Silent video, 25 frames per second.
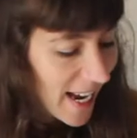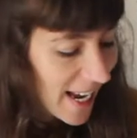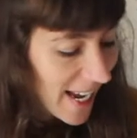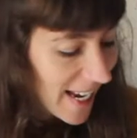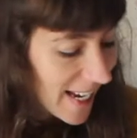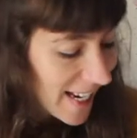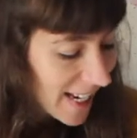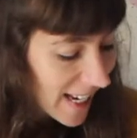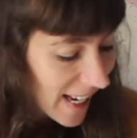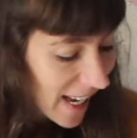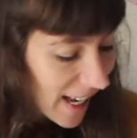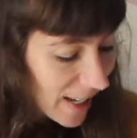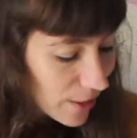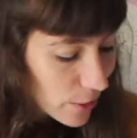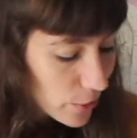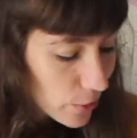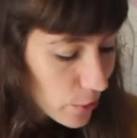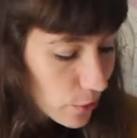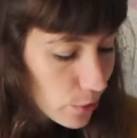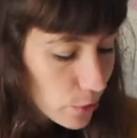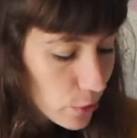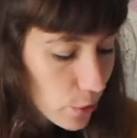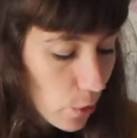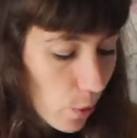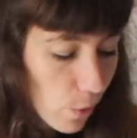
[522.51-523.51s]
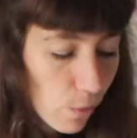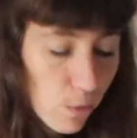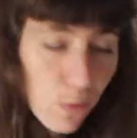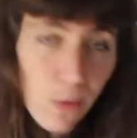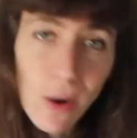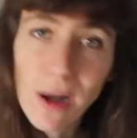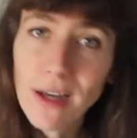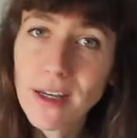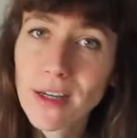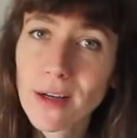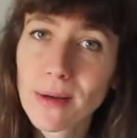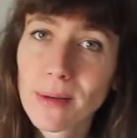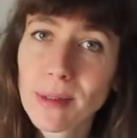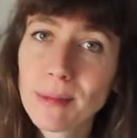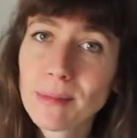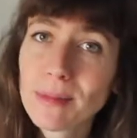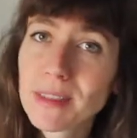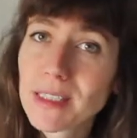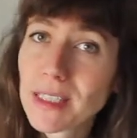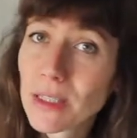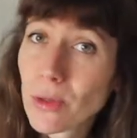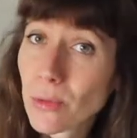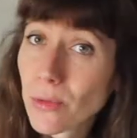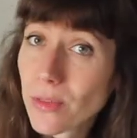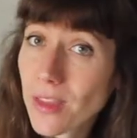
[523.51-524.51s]
Et là, du coup, ce qu'on voit quand même,
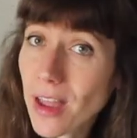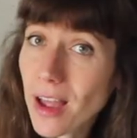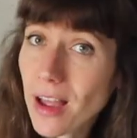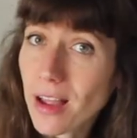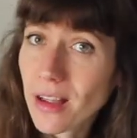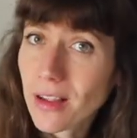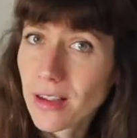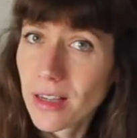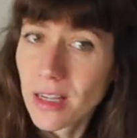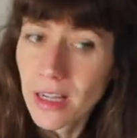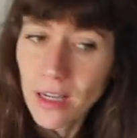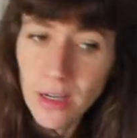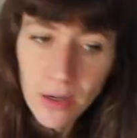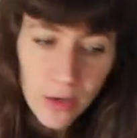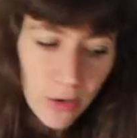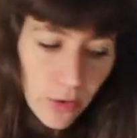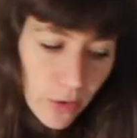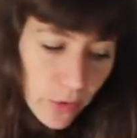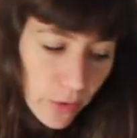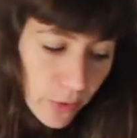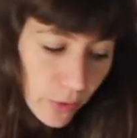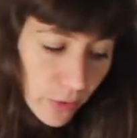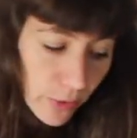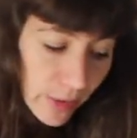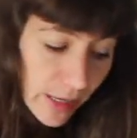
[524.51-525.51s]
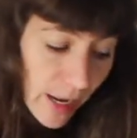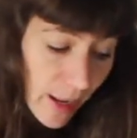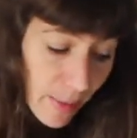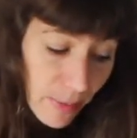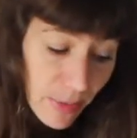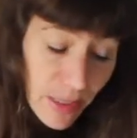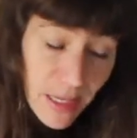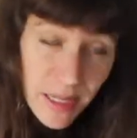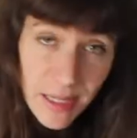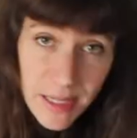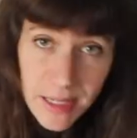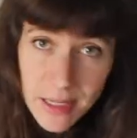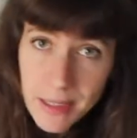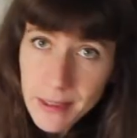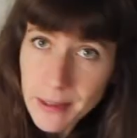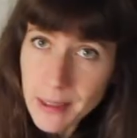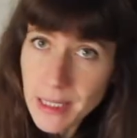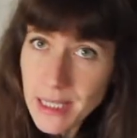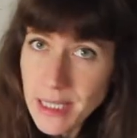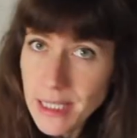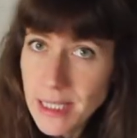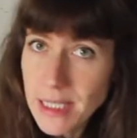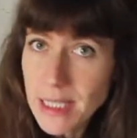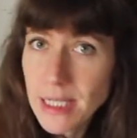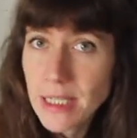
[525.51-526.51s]
c'est qu'on a l'abysse
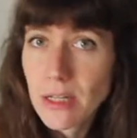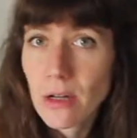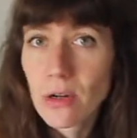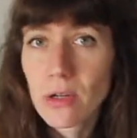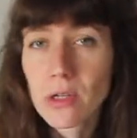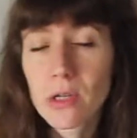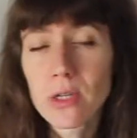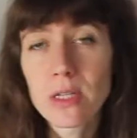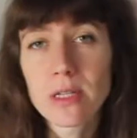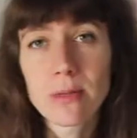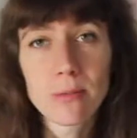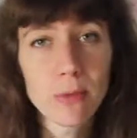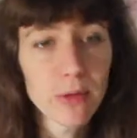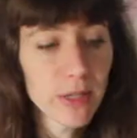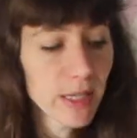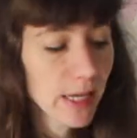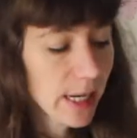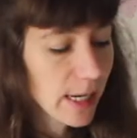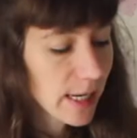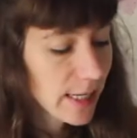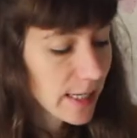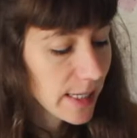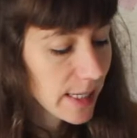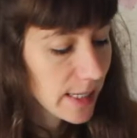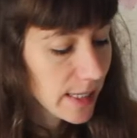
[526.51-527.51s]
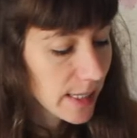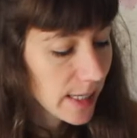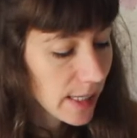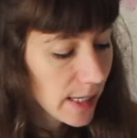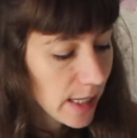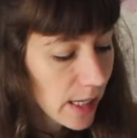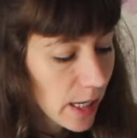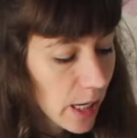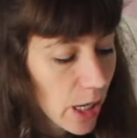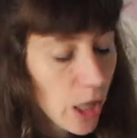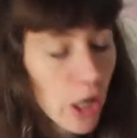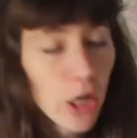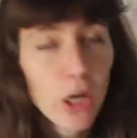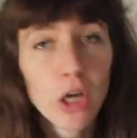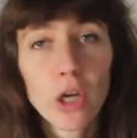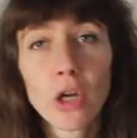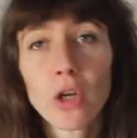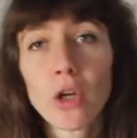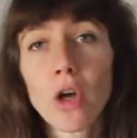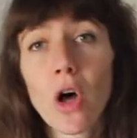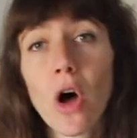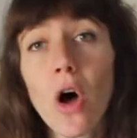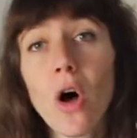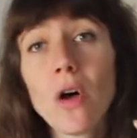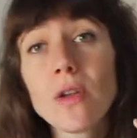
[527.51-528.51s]
ici dans le sentimental qui est
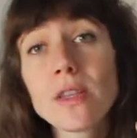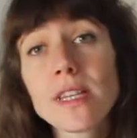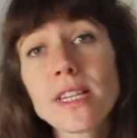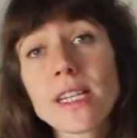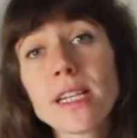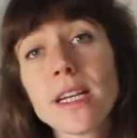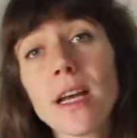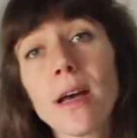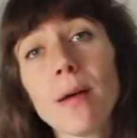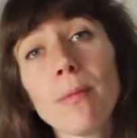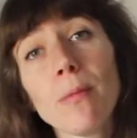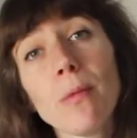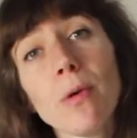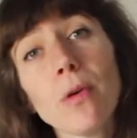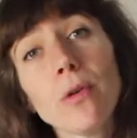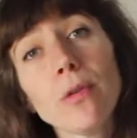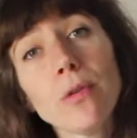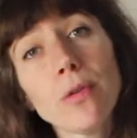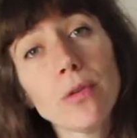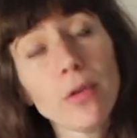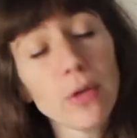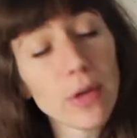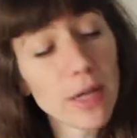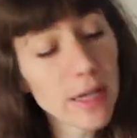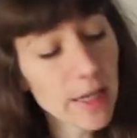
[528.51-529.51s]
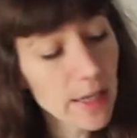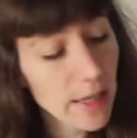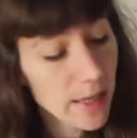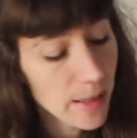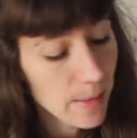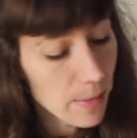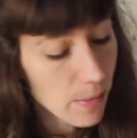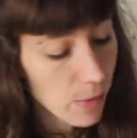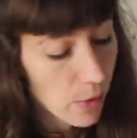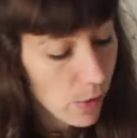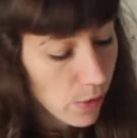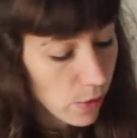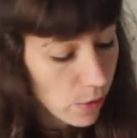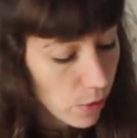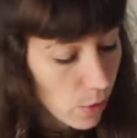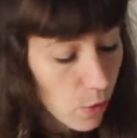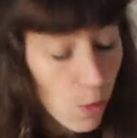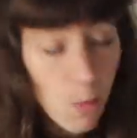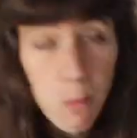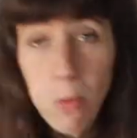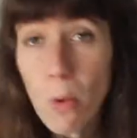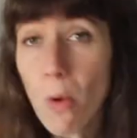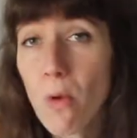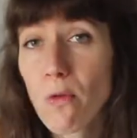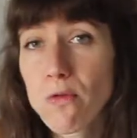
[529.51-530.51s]
entièrement élément
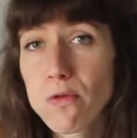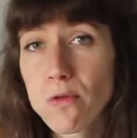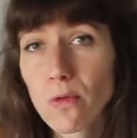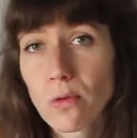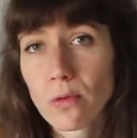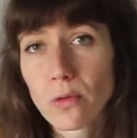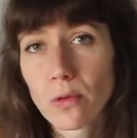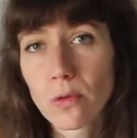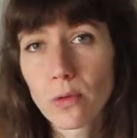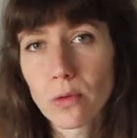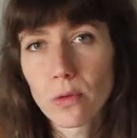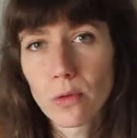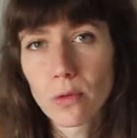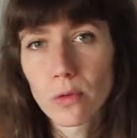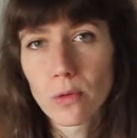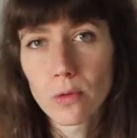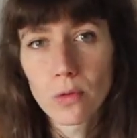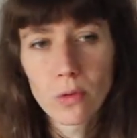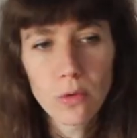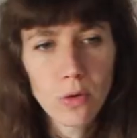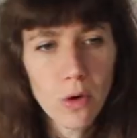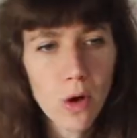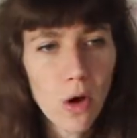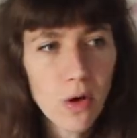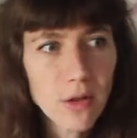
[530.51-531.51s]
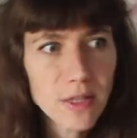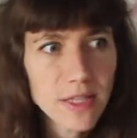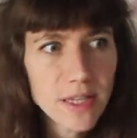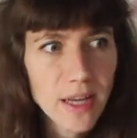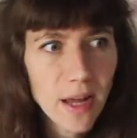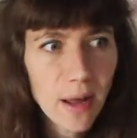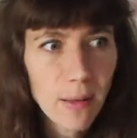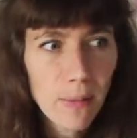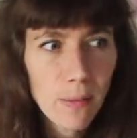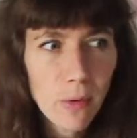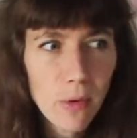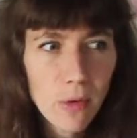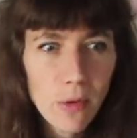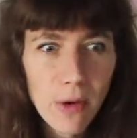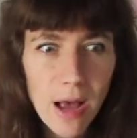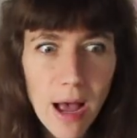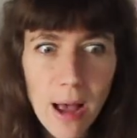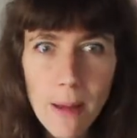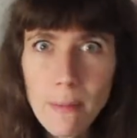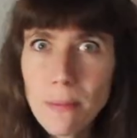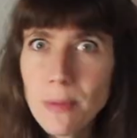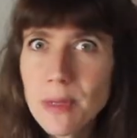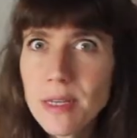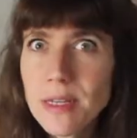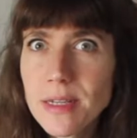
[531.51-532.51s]
au profonde donc entièrement
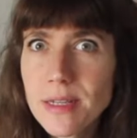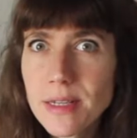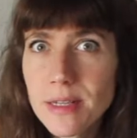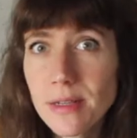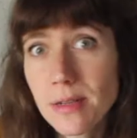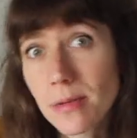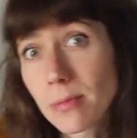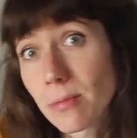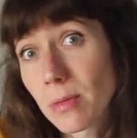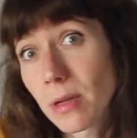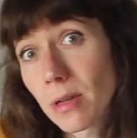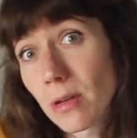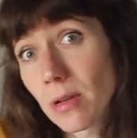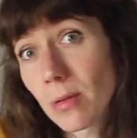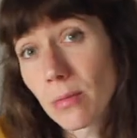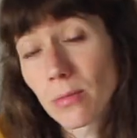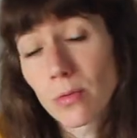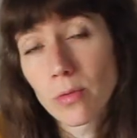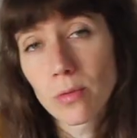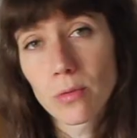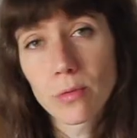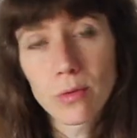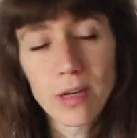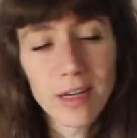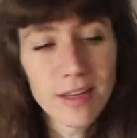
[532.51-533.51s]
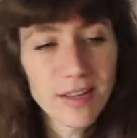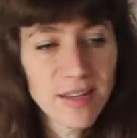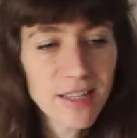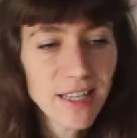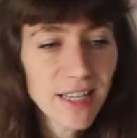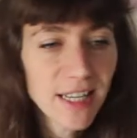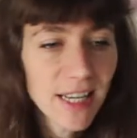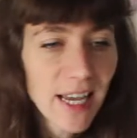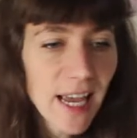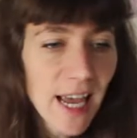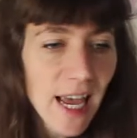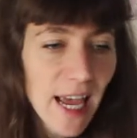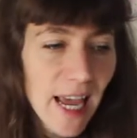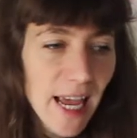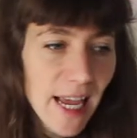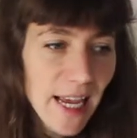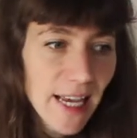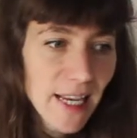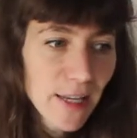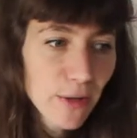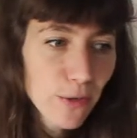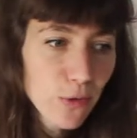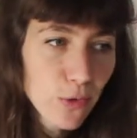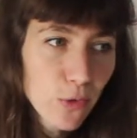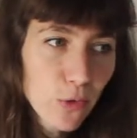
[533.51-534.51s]
abysse, mais comme son nom l'indique.
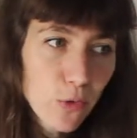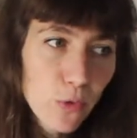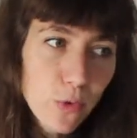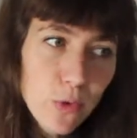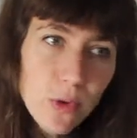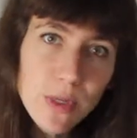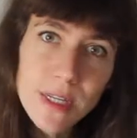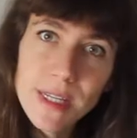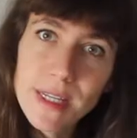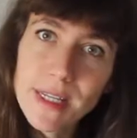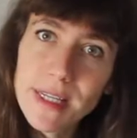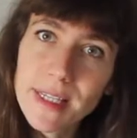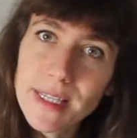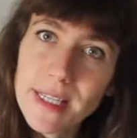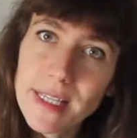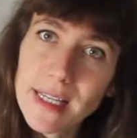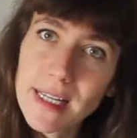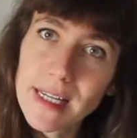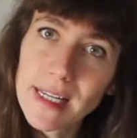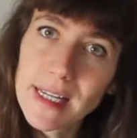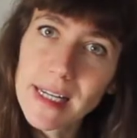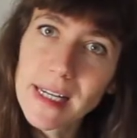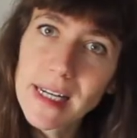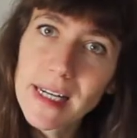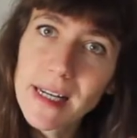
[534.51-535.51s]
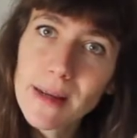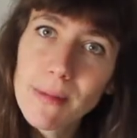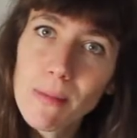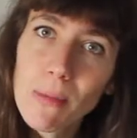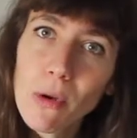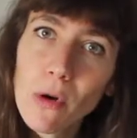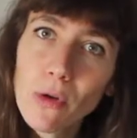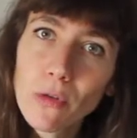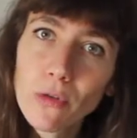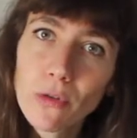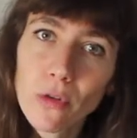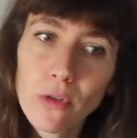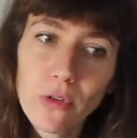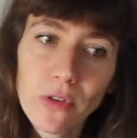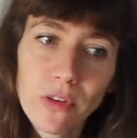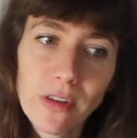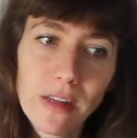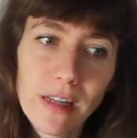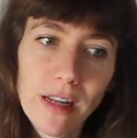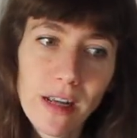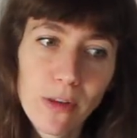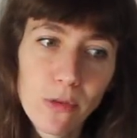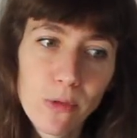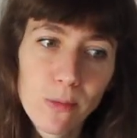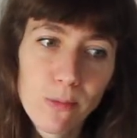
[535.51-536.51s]
Et du coup, c'est l'élément dans ce
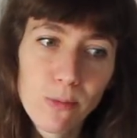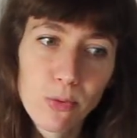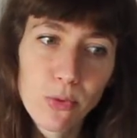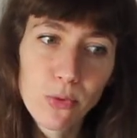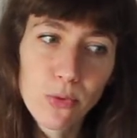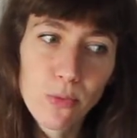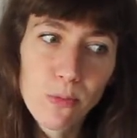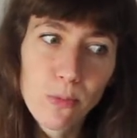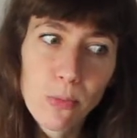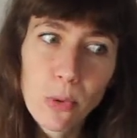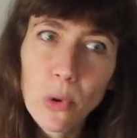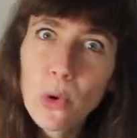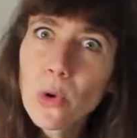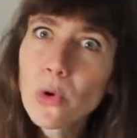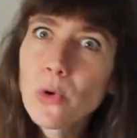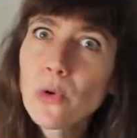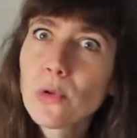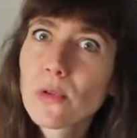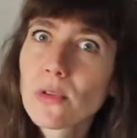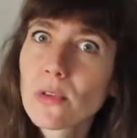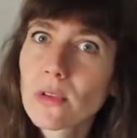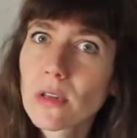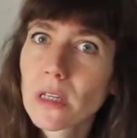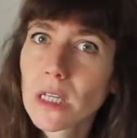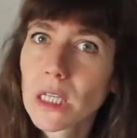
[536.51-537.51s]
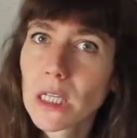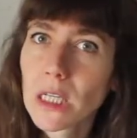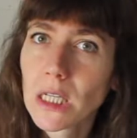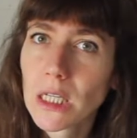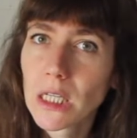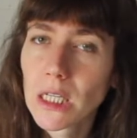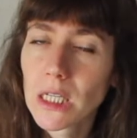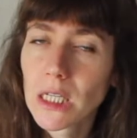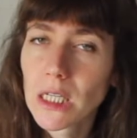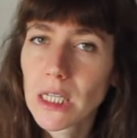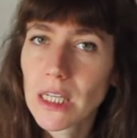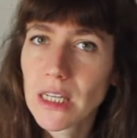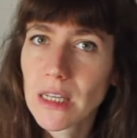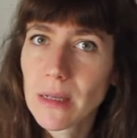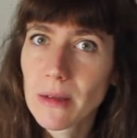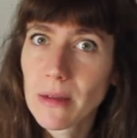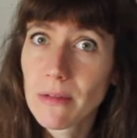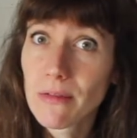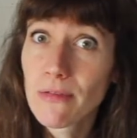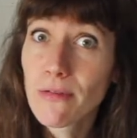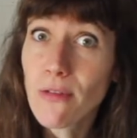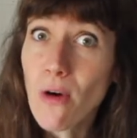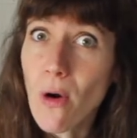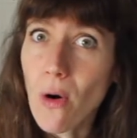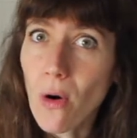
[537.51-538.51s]
qu'il a de plus brut et, et,
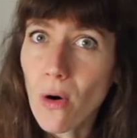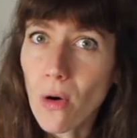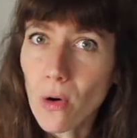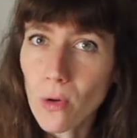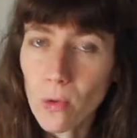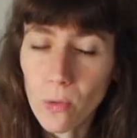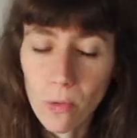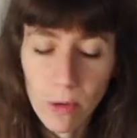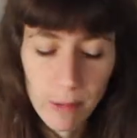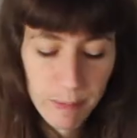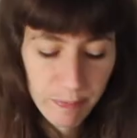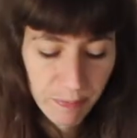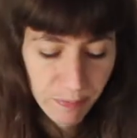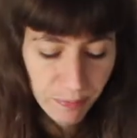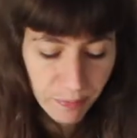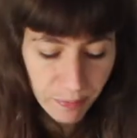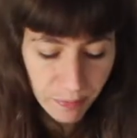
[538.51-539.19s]
fort, quoi.